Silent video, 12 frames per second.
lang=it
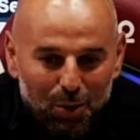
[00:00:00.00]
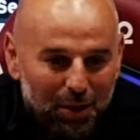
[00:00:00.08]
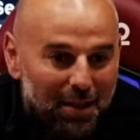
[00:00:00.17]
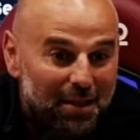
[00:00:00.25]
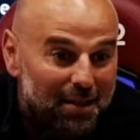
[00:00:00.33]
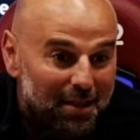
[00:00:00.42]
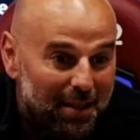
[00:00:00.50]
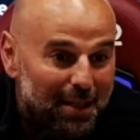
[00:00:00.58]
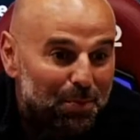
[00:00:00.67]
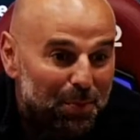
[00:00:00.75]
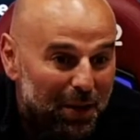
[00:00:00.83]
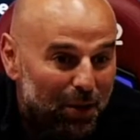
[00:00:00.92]
i terzini
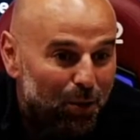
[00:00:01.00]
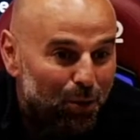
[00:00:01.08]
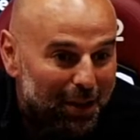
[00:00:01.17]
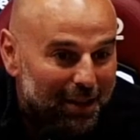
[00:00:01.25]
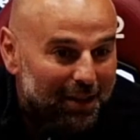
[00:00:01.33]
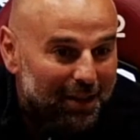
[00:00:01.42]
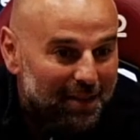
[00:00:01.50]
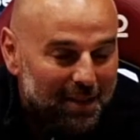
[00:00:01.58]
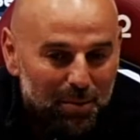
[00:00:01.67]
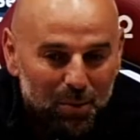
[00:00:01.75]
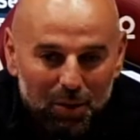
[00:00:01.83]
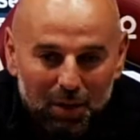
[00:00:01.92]
spingono
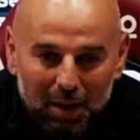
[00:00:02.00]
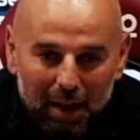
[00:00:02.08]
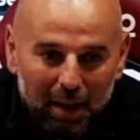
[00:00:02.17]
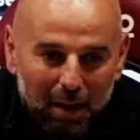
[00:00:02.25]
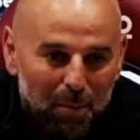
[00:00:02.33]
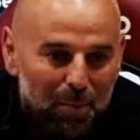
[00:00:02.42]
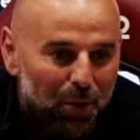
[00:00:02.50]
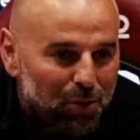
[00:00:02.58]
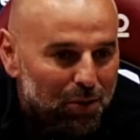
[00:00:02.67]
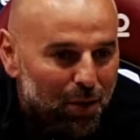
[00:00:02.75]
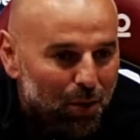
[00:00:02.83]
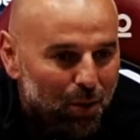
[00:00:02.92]
tantissimo e eh,
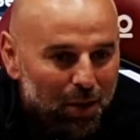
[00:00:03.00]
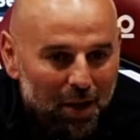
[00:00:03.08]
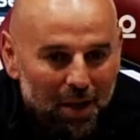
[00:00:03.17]
impostano